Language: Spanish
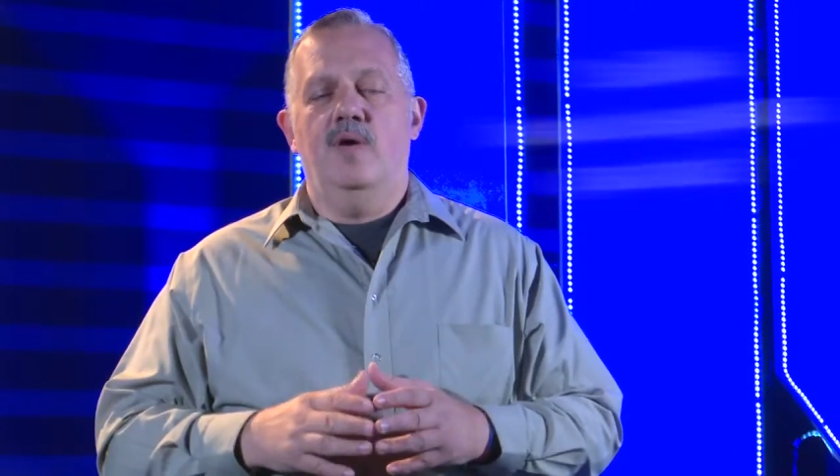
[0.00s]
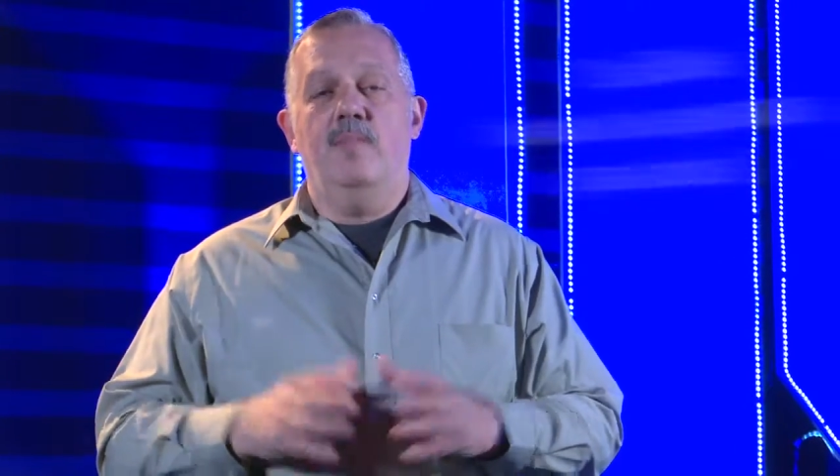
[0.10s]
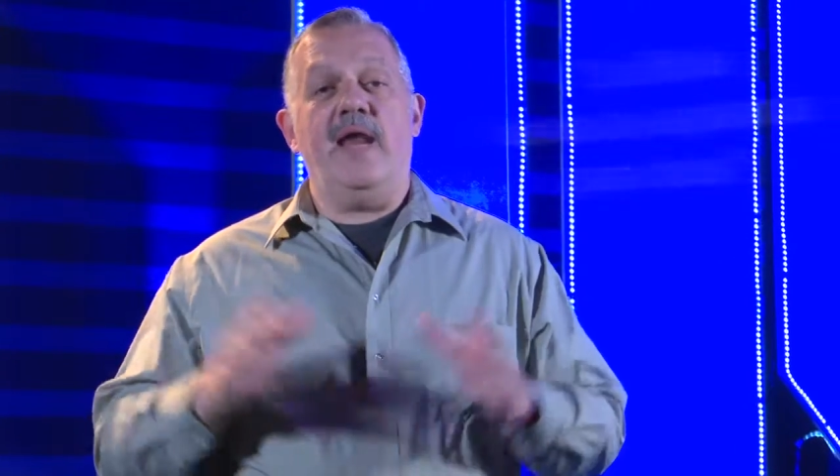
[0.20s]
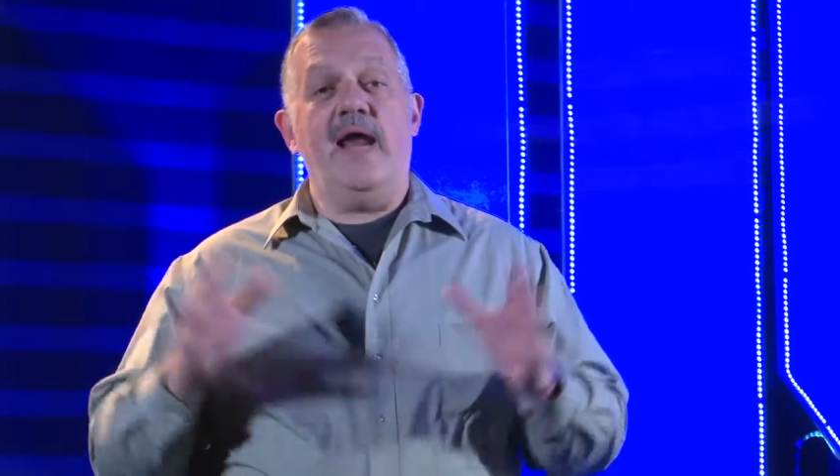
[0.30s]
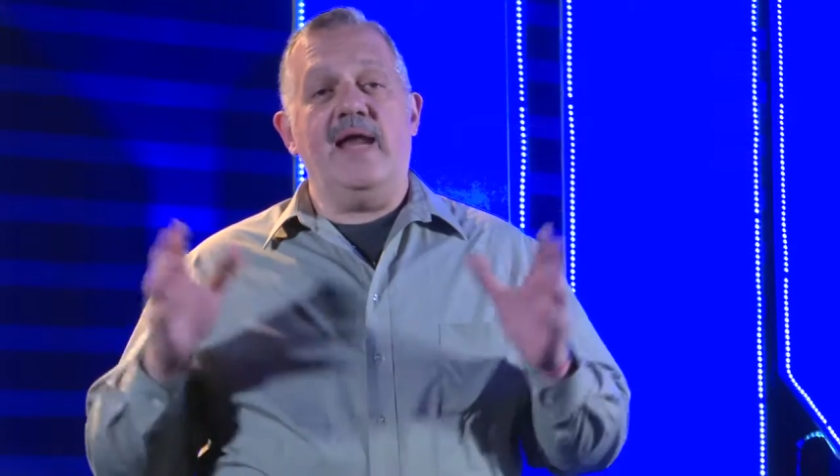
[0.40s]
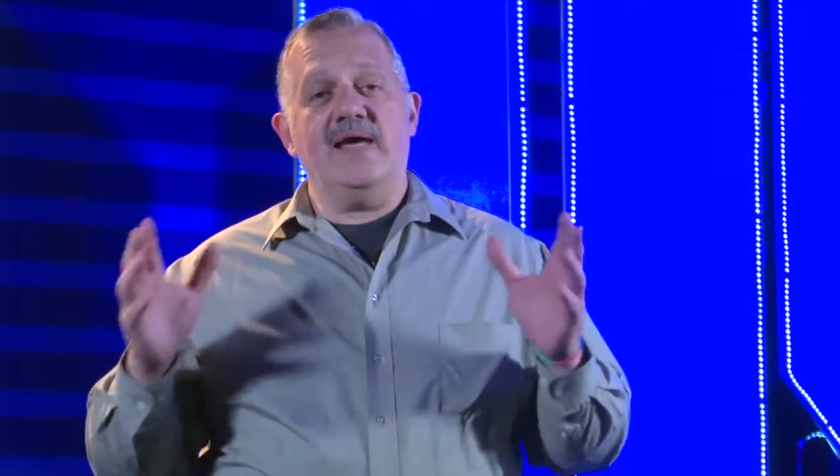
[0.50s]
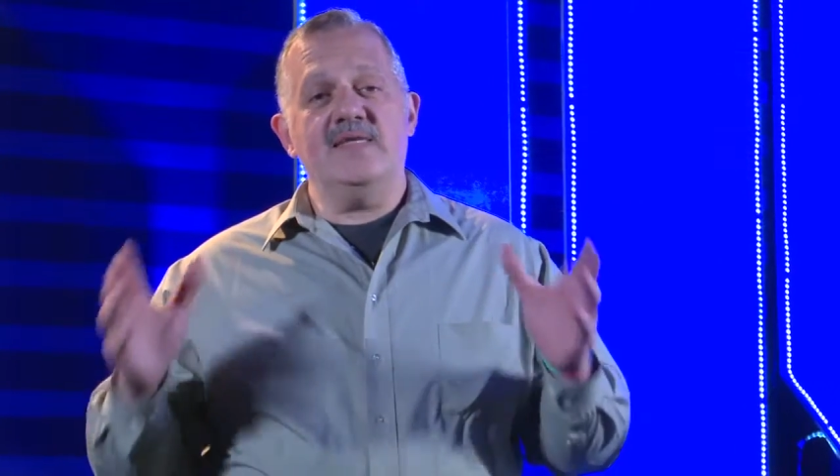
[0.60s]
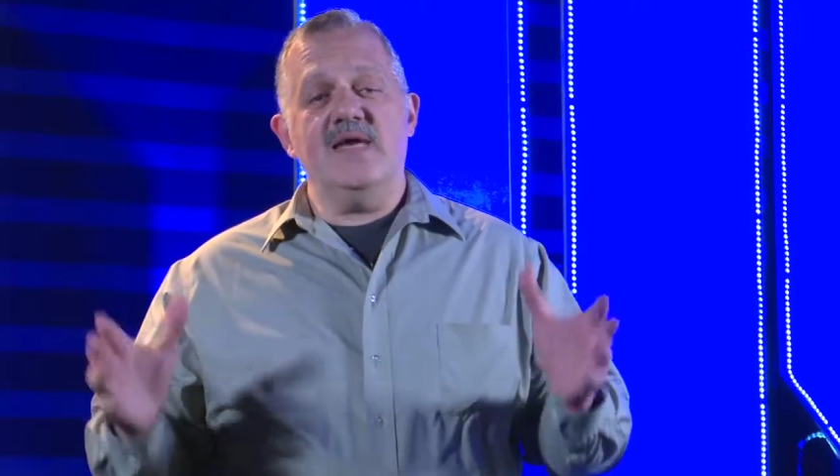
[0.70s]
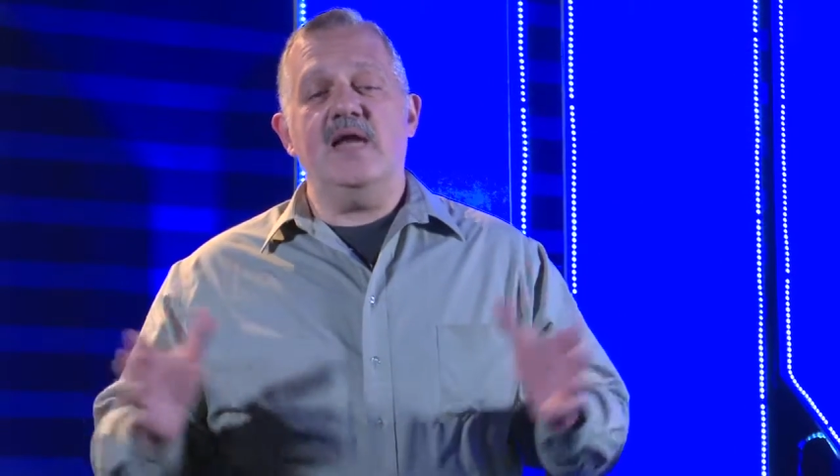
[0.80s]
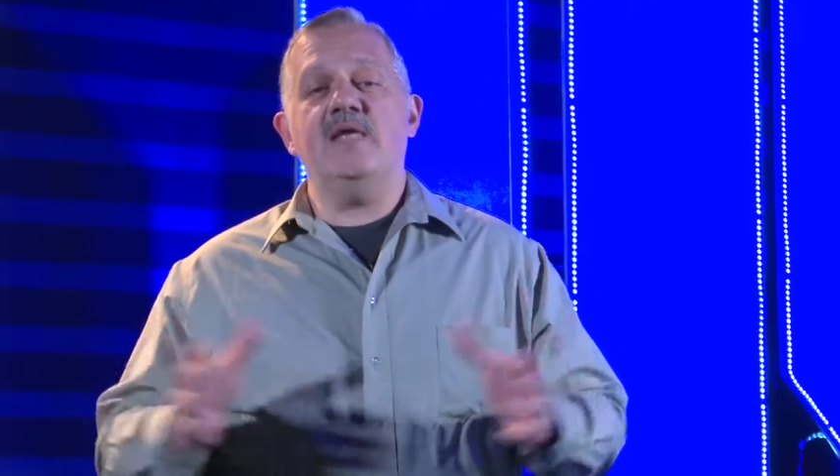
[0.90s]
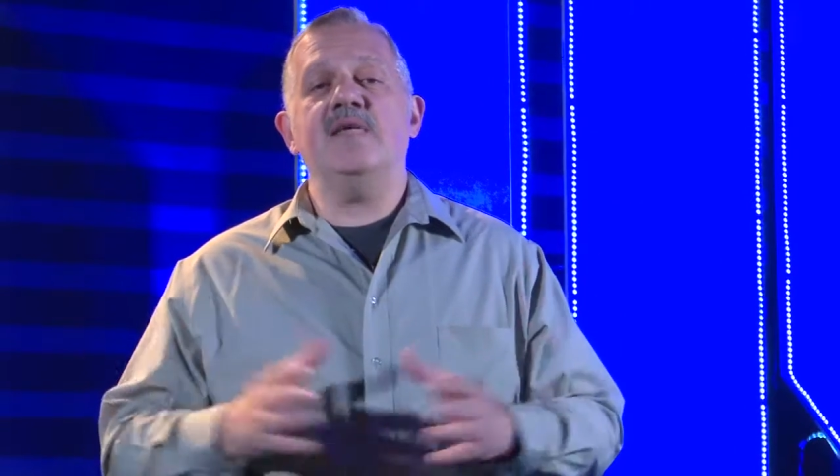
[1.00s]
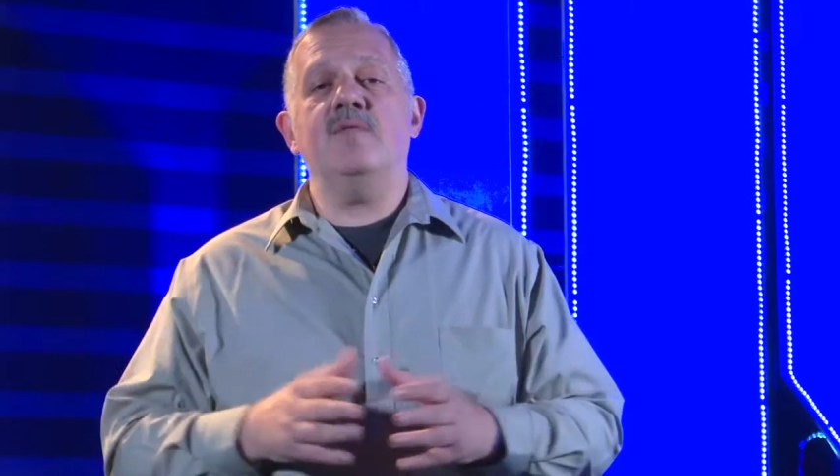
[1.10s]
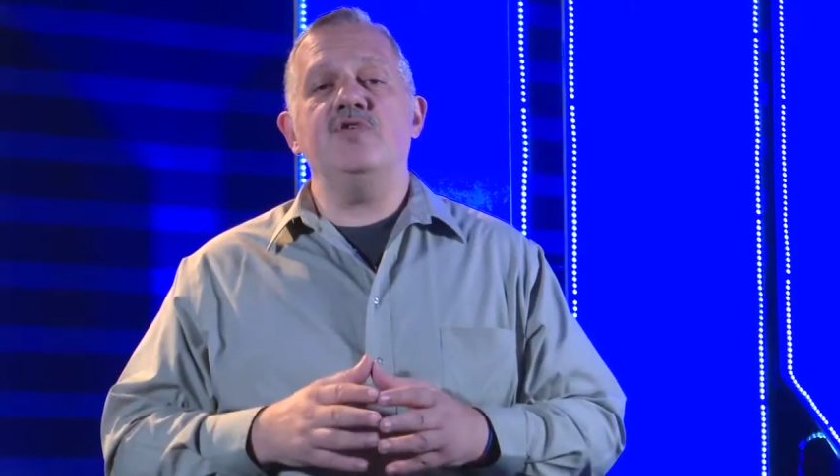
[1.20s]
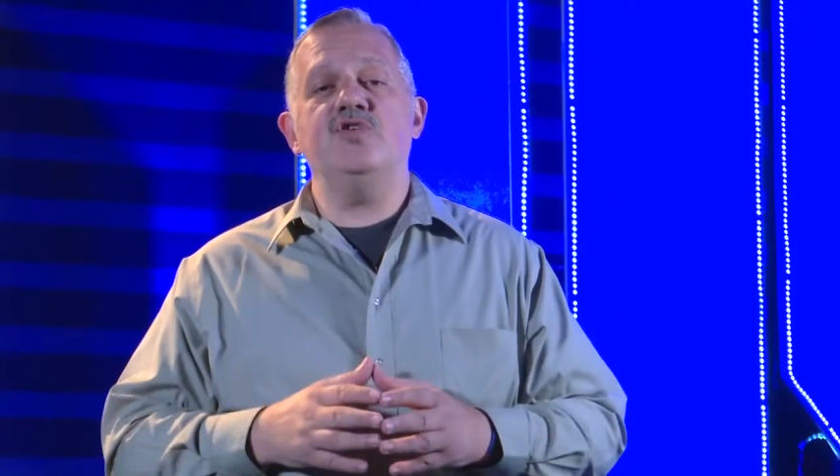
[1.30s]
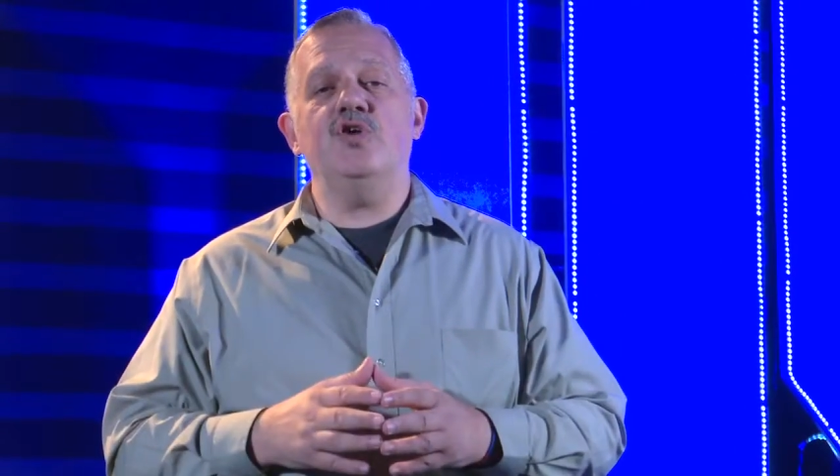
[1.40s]
Para alcanzar
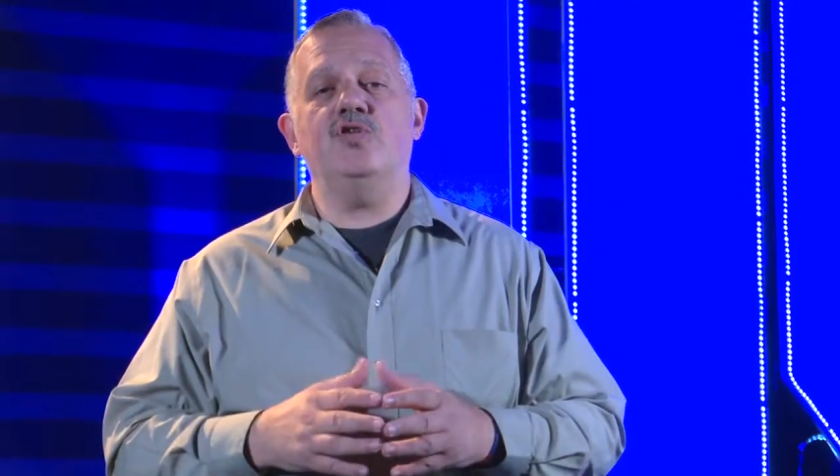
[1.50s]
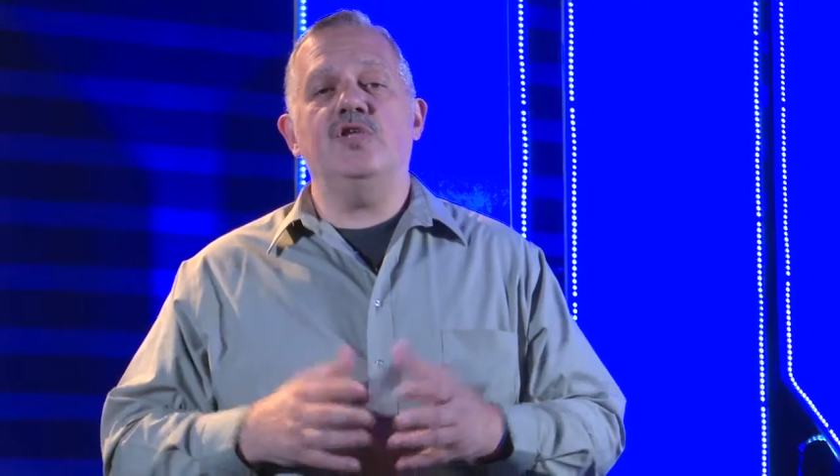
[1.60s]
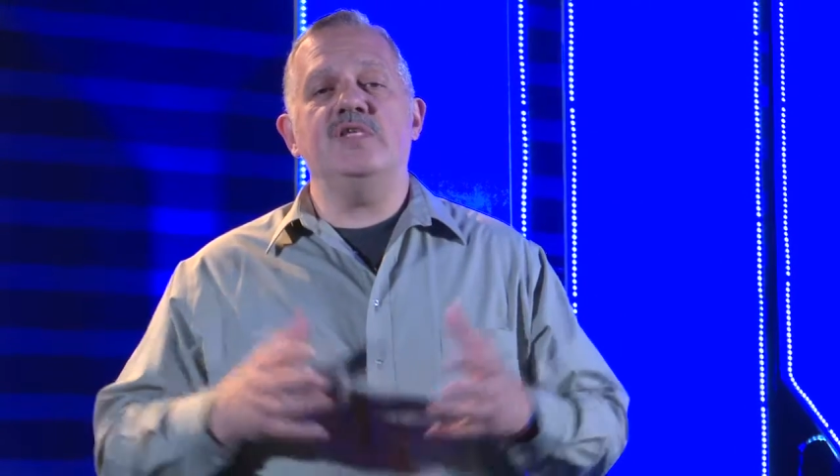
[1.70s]
esa visión